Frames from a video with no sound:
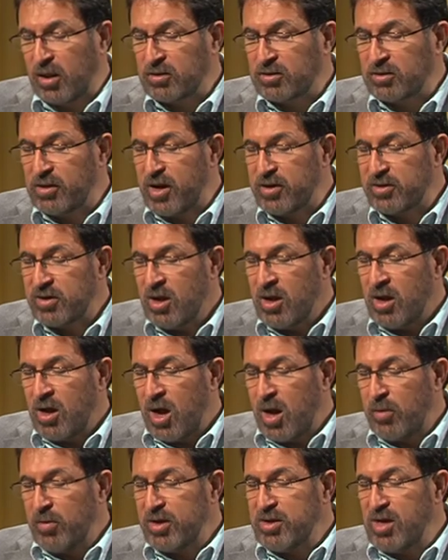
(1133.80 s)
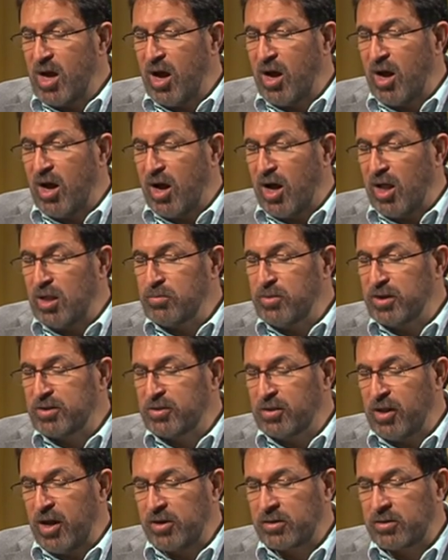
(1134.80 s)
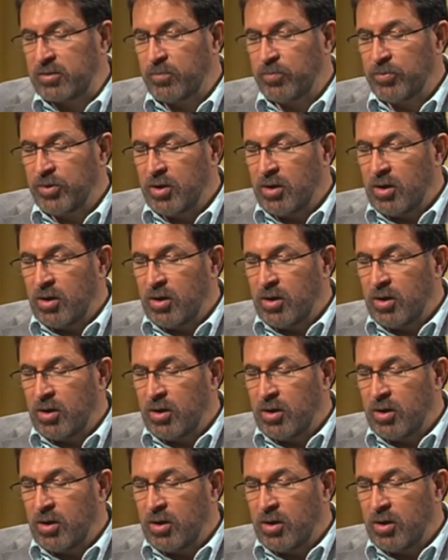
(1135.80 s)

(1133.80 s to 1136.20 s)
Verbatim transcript: aldılar ama yağ almadılar.